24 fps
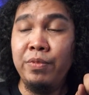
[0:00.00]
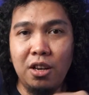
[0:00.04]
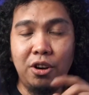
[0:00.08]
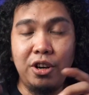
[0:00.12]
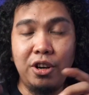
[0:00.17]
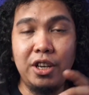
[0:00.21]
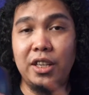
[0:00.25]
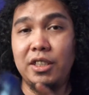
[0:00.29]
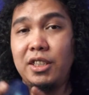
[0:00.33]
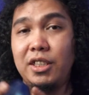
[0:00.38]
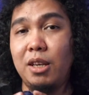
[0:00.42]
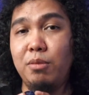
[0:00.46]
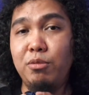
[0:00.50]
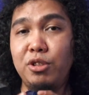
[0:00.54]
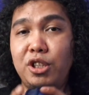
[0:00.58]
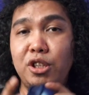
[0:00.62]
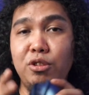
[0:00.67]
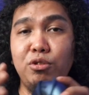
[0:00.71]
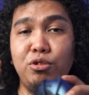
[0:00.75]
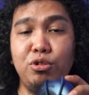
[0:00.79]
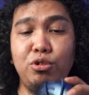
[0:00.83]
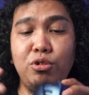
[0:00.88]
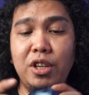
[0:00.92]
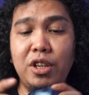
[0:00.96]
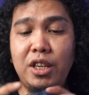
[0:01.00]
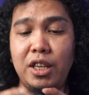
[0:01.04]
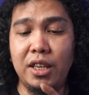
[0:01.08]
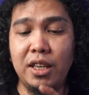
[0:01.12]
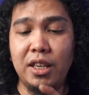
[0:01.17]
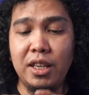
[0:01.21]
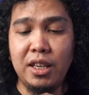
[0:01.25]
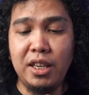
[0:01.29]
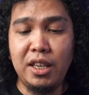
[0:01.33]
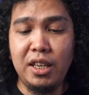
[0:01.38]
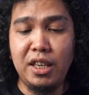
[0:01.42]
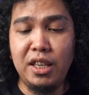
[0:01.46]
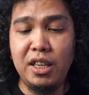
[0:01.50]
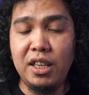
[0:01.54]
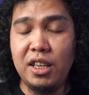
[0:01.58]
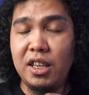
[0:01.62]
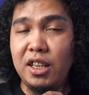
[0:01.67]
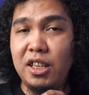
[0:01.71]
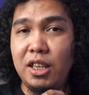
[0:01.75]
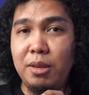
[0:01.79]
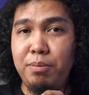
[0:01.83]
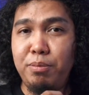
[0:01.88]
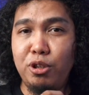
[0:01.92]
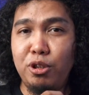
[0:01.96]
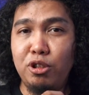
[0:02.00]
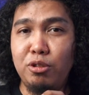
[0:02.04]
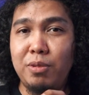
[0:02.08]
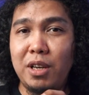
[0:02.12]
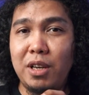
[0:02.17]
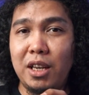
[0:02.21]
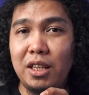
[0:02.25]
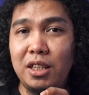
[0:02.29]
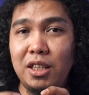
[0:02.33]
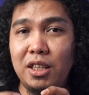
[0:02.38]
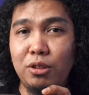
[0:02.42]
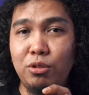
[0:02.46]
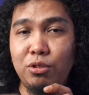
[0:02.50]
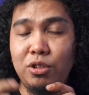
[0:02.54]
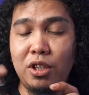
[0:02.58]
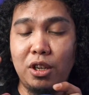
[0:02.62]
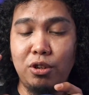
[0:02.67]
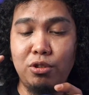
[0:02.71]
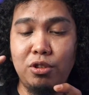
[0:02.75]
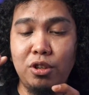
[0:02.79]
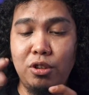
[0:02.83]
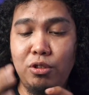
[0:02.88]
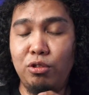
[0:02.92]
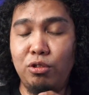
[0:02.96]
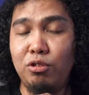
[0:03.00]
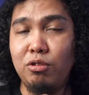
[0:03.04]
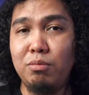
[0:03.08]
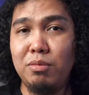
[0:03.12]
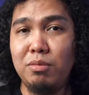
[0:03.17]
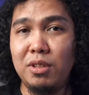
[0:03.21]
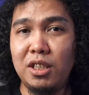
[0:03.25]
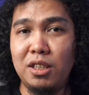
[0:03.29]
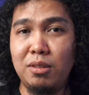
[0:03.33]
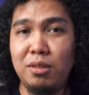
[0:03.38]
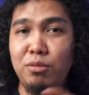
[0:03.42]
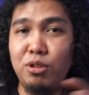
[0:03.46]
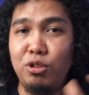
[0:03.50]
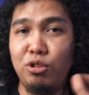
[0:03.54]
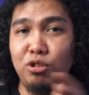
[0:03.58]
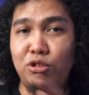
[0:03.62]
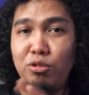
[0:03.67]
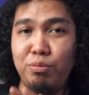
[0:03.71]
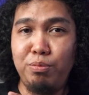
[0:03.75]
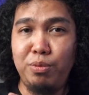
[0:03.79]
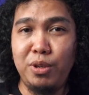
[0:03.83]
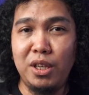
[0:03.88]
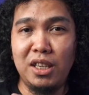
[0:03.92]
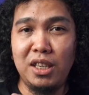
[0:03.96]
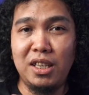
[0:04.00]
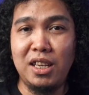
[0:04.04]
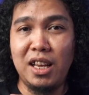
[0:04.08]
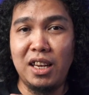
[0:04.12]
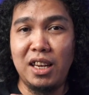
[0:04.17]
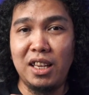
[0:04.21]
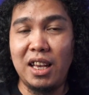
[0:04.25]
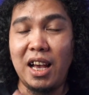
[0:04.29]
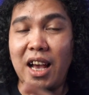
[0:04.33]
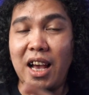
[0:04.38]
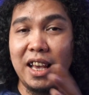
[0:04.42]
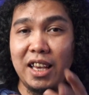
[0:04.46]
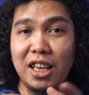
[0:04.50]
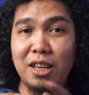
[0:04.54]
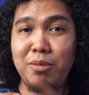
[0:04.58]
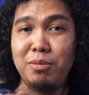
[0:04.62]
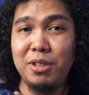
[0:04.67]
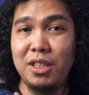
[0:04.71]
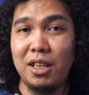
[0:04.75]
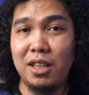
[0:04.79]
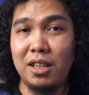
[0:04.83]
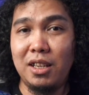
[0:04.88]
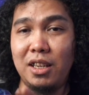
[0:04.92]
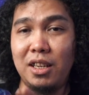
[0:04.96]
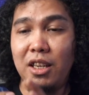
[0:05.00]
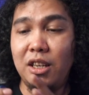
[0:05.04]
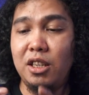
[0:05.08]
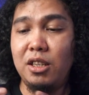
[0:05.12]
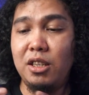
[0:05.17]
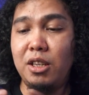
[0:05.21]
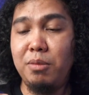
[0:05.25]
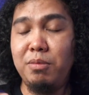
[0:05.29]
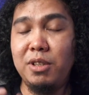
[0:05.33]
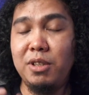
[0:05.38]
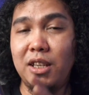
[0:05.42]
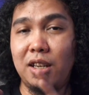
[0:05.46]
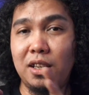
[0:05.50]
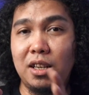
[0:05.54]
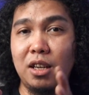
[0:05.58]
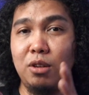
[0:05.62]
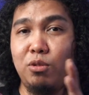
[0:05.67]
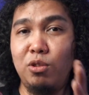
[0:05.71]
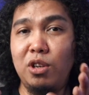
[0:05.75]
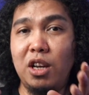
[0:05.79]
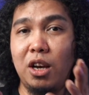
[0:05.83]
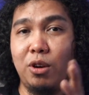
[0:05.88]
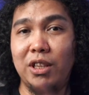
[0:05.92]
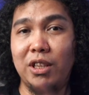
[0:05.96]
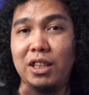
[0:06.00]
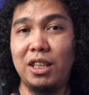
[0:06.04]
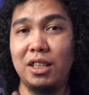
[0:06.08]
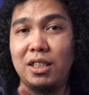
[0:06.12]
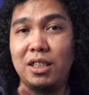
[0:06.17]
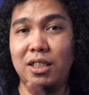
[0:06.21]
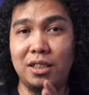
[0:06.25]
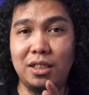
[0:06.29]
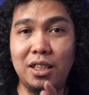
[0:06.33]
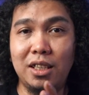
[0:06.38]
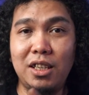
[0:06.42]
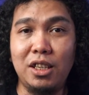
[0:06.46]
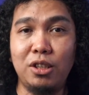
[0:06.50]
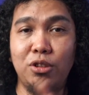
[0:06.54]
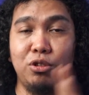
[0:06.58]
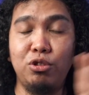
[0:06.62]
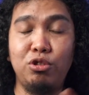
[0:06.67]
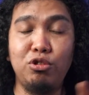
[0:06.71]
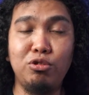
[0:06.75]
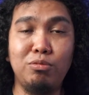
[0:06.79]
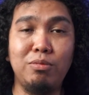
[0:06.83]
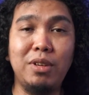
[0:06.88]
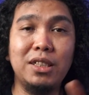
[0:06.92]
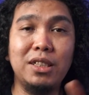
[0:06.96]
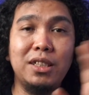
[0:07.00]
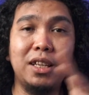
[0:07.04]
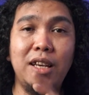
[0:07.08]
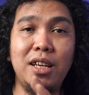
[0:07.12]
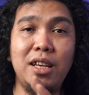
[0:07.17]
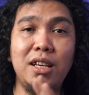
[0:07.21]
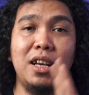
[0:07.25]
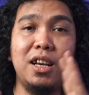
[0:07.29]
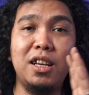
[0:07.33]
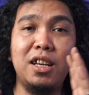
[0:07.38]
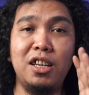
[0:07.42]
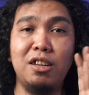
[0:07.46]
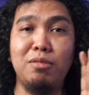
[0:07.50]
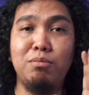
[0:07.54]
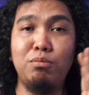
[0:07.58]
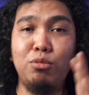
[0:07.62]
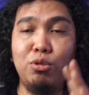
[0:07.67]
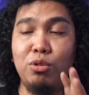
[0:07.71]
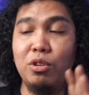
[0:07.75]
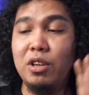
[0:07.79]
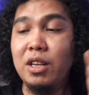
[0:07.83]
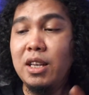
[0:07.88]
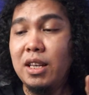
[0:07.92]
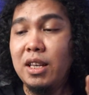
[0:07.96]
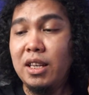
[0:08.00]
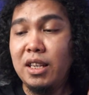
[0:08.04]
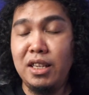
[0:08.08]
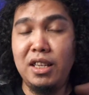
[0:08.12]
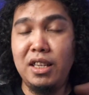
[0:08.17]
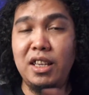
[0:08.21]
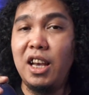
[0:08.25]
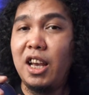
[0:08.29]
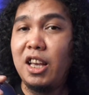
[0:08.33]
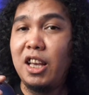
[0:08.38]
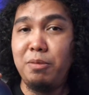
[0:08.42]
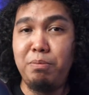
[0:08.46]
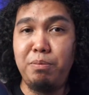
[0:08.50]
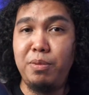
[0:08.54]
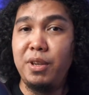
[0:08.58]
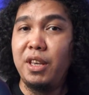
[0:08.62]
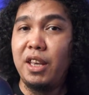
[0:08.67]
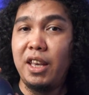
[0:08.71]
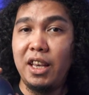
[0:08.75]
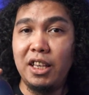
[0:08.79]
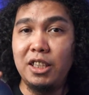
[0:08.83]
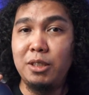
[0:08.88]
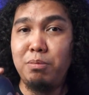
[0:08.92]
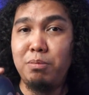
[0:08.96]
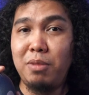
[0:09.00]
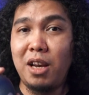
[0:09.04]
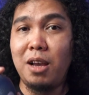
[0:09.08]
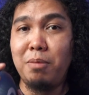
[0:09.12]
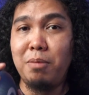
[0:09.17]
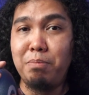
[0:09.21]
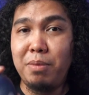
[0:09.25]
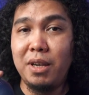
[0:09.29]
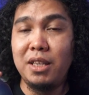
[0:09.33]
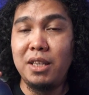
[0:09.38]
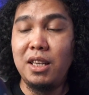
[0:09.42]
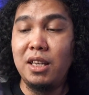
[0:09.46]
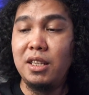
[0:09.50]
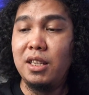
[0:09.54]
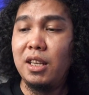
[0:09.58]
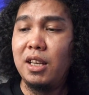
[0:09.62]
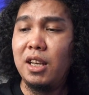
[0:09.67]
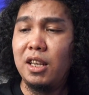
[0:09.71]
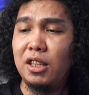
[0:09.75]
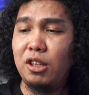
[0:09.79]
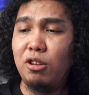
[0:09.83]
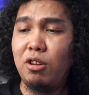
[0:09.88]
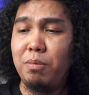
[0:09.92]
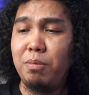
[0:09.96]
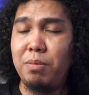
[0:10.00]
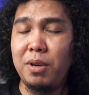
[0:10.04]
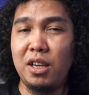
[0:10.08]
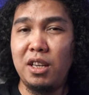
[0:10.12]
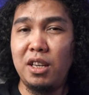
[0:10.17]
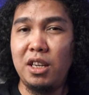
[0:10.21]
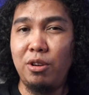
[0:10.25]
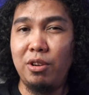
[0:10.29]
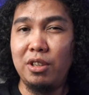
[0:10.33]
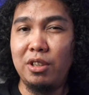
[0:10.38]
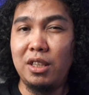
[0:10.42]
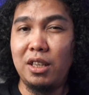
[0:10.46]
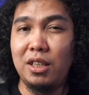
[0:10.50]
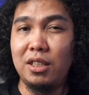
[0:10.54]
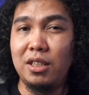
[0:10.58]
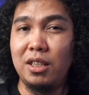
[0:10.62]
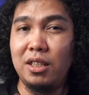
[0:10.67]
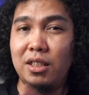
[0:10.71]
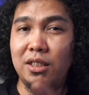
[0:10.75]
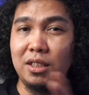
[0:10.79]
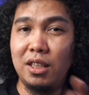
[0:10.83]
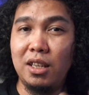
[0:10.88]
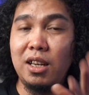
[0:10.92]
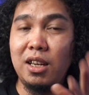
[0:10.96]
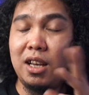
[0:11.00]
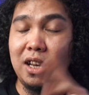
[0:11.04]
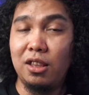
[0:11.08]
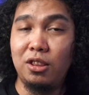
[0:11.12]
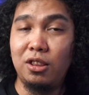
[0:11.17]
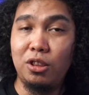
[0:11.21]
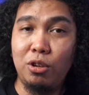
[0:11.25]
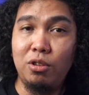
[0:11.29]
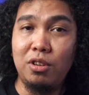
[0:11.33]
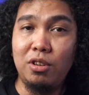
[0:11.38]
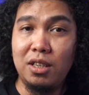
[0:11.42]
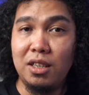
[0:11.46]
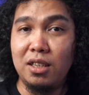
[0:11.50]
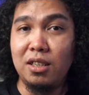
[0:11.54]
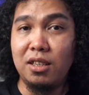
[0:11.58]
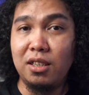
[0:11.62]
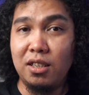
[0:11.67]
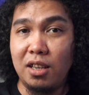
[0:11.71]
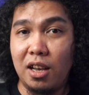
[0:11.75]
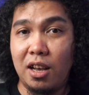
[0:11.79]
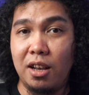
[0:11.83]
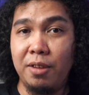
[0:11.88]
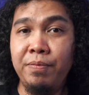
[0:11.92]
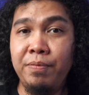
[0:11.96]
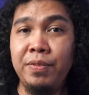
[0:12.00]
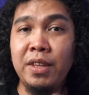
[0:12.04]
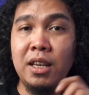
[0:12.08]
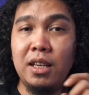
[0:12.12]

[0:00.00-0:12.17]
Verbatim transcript: Oh ya, saya masih singgung juga nih. Ini kan dia penutup karetnya itu seharusnya untuk eh, menutupi dari air misalkan ya. Dia misalkan udah water resistant gitu. Cuman saya nggak nemu dia IPX berapa. Jadi saya nggak tahu apakah dia water resistant atau enggak.